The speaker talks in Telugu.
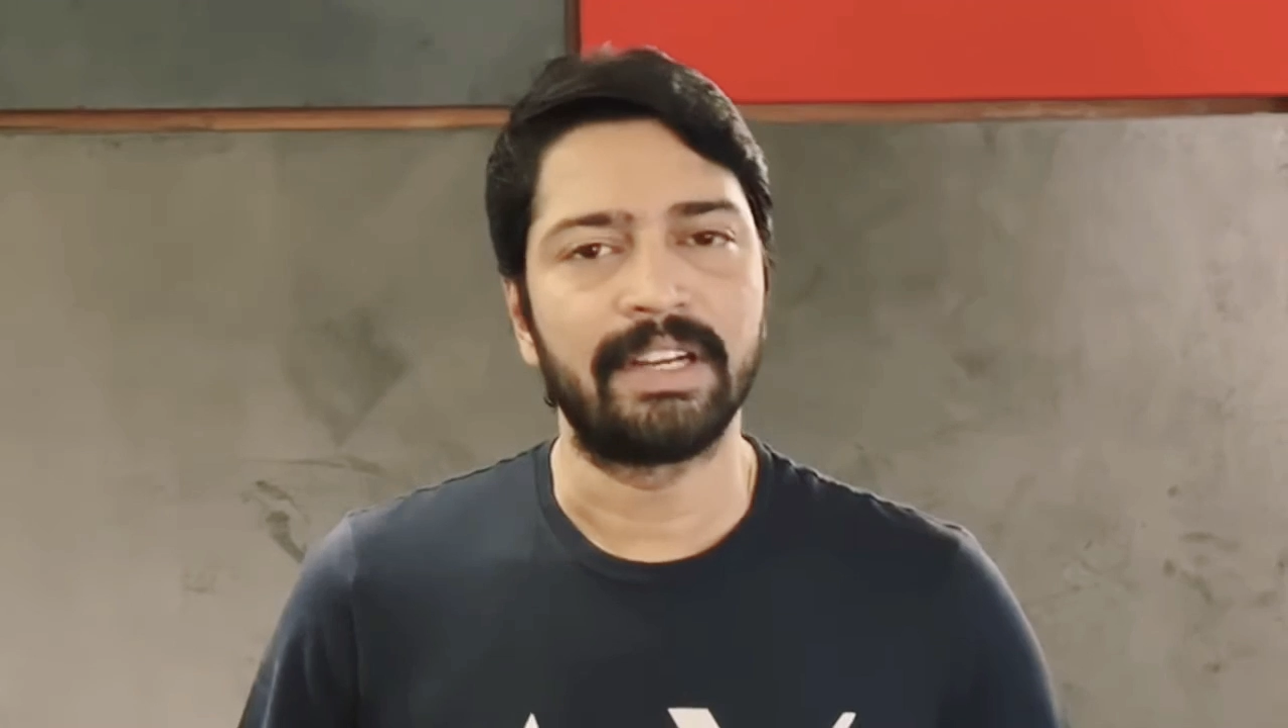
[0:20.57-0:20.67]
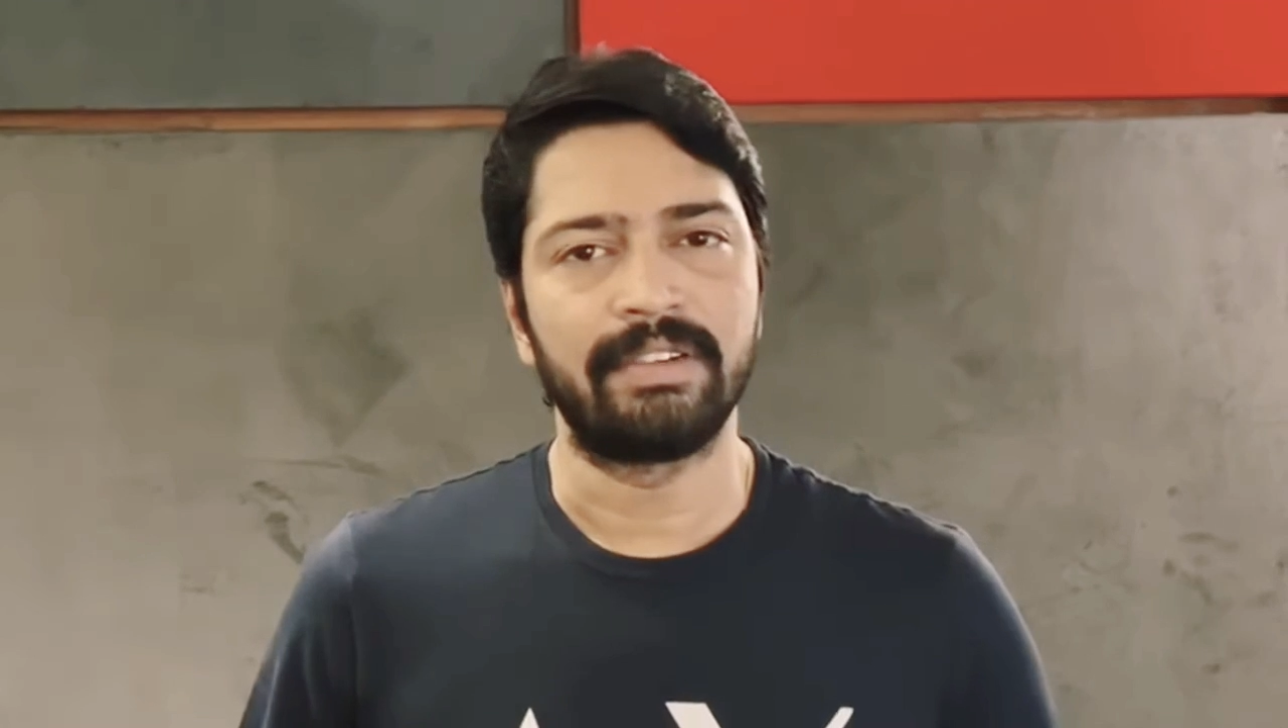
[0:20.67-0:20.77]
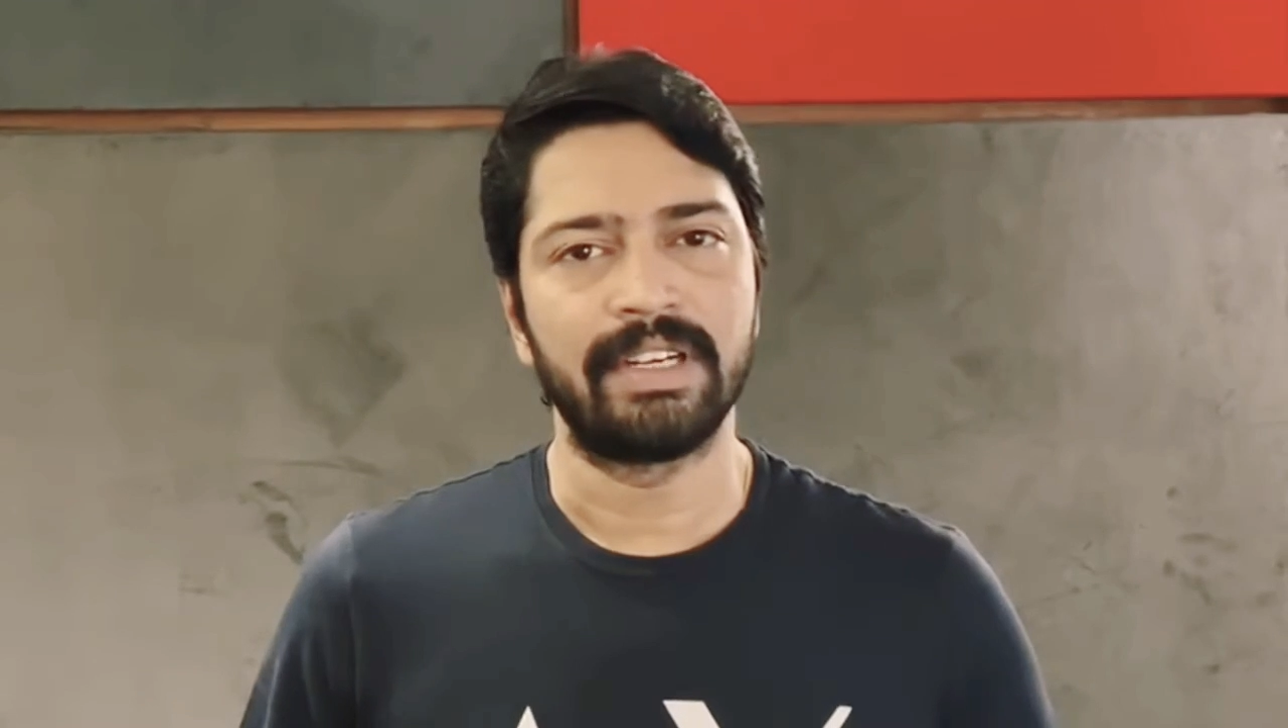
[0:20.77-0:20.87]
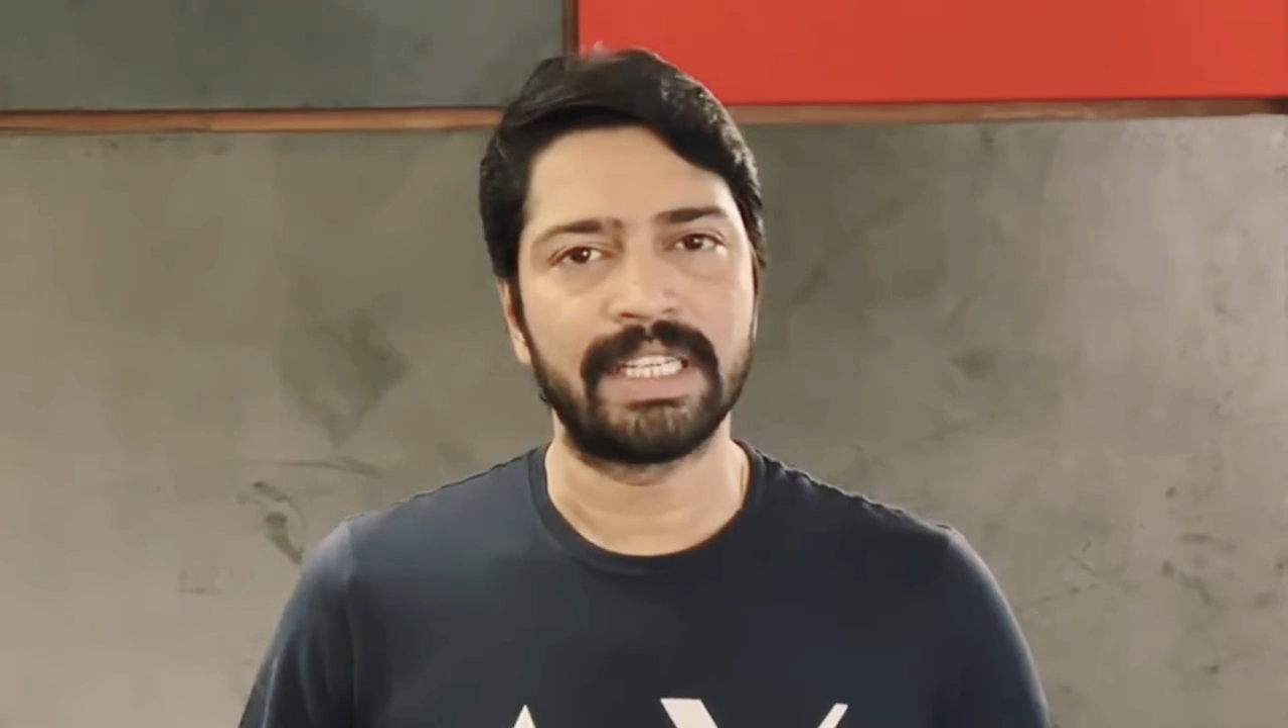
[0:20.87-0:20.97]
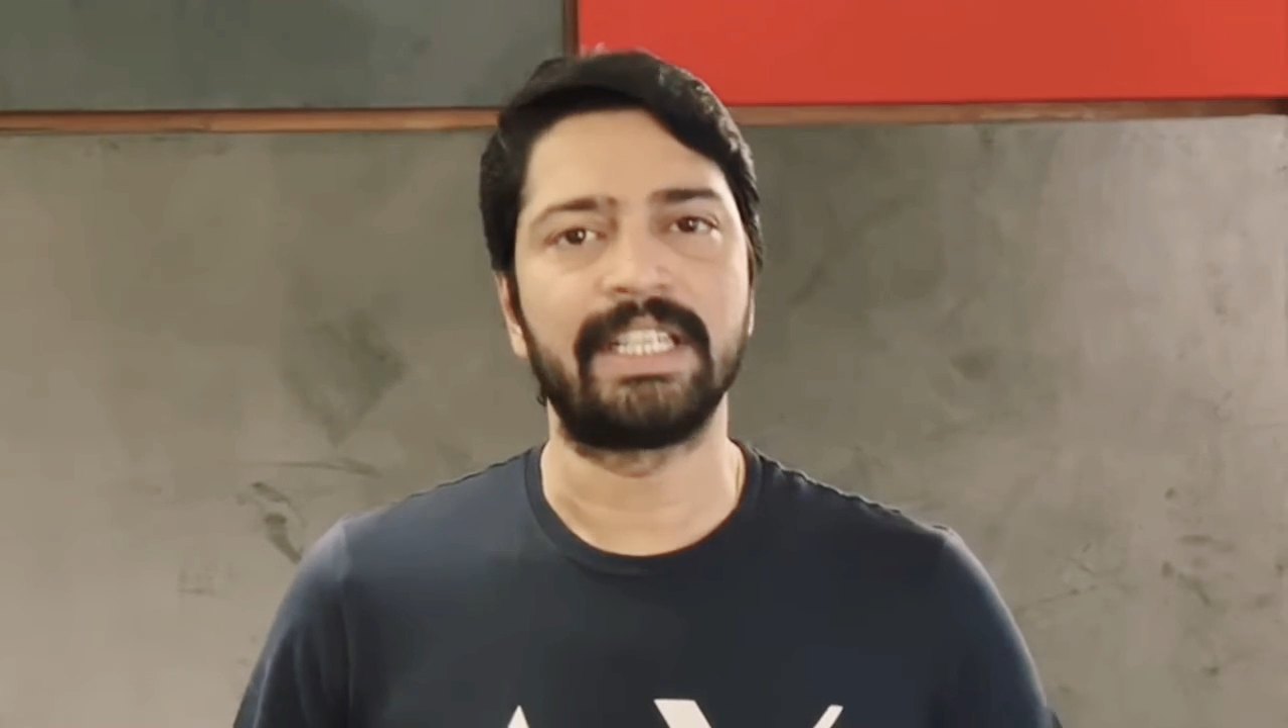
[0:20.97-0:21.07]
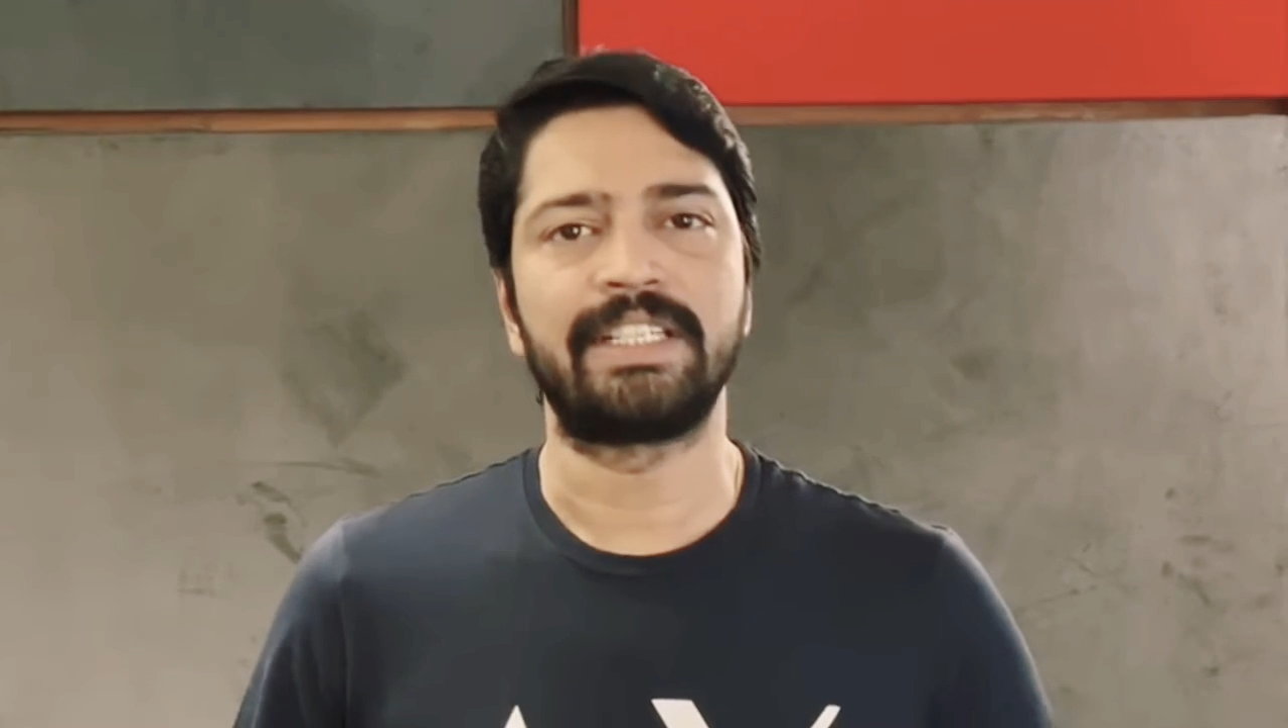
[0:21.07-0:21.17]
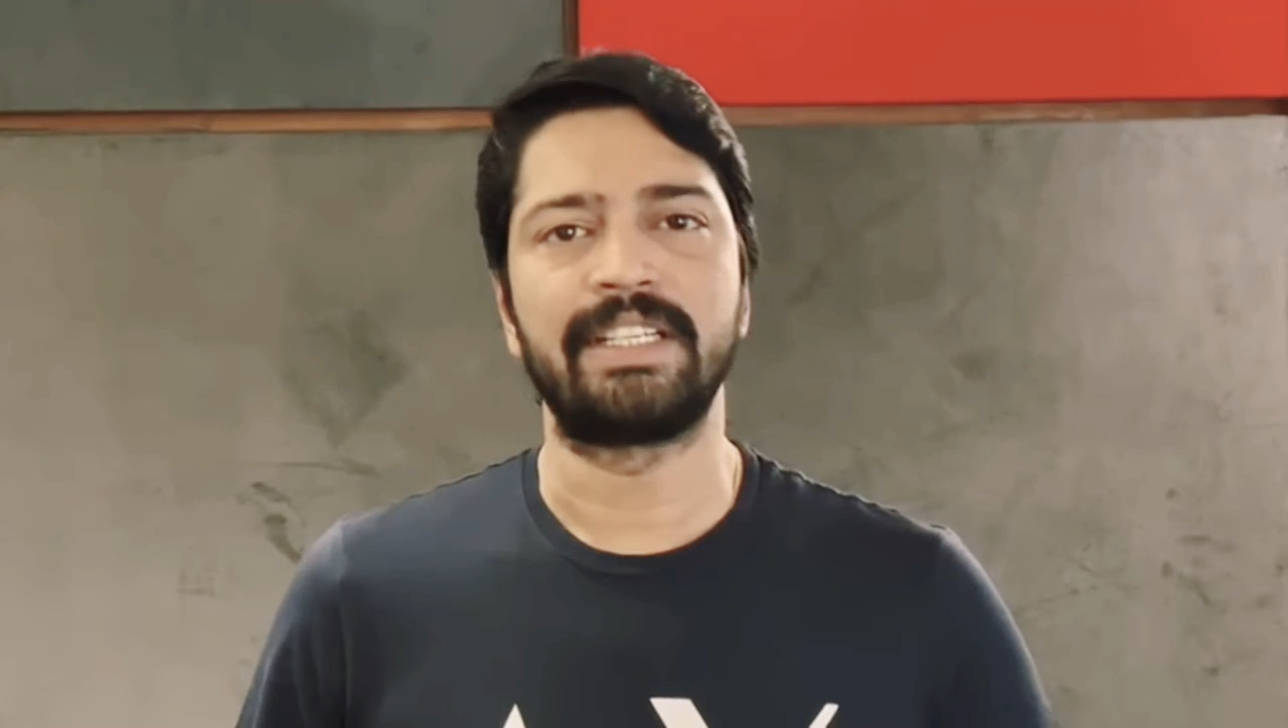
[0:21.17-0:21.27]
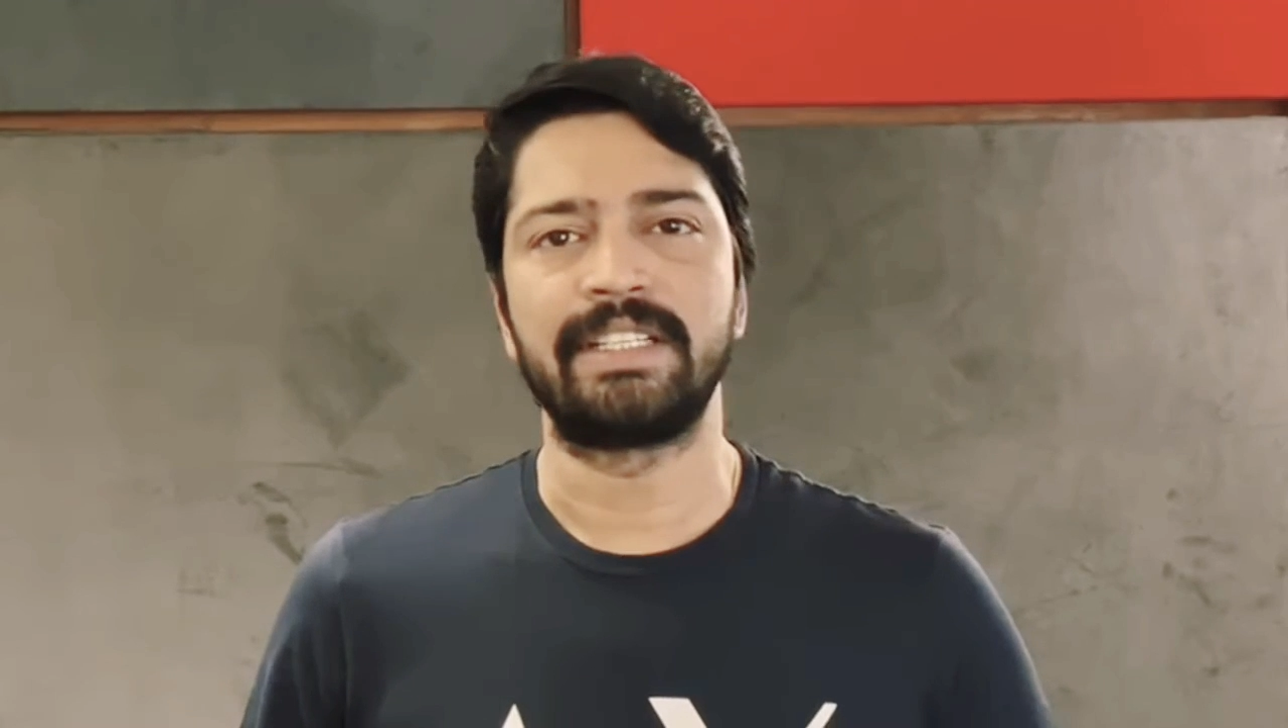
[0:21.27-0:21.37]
కానివ్వండి సెట్